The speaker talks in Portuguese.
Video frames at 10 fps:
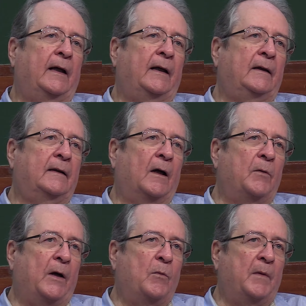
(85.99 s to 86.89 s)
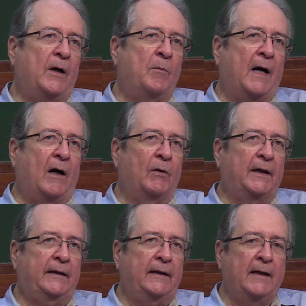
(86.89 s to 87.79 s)
Então, é, um, é uma aula
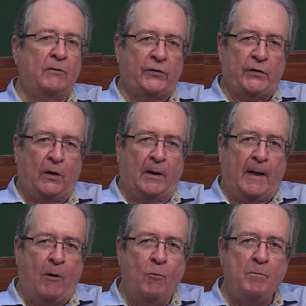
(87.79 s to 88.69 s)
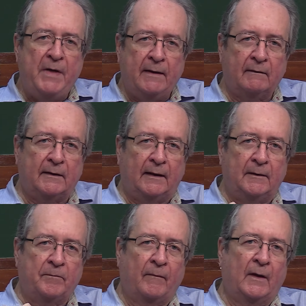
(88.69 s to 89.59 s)
que não só
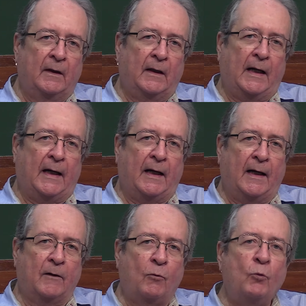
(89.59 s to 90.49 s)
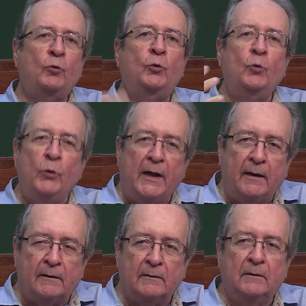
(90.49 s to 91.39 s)
aumenta a
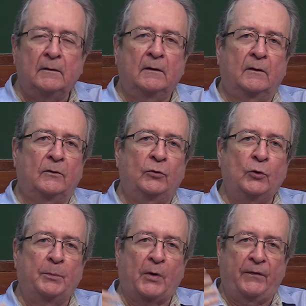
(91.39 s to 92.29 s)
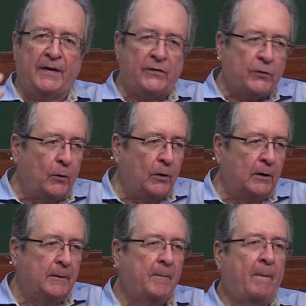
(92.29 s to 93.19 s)
cultura do
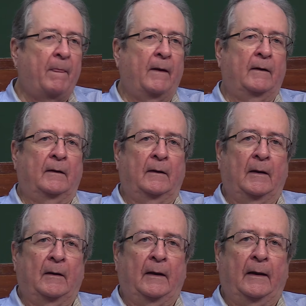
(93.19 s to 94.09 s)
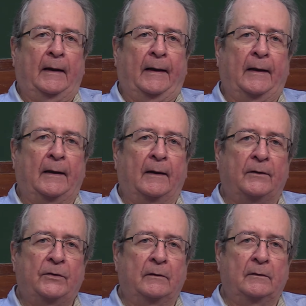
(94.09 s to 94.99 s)
professor,
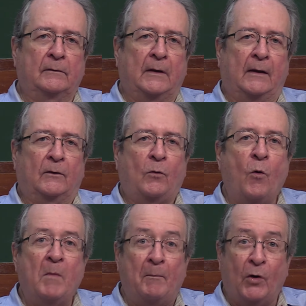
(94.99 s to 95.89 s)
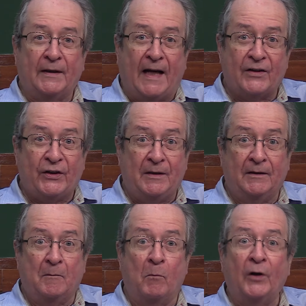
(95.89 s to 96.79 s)
é, com uma abordagem
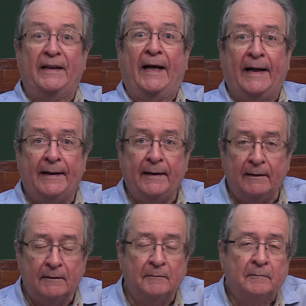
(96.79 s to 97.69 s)
moderna,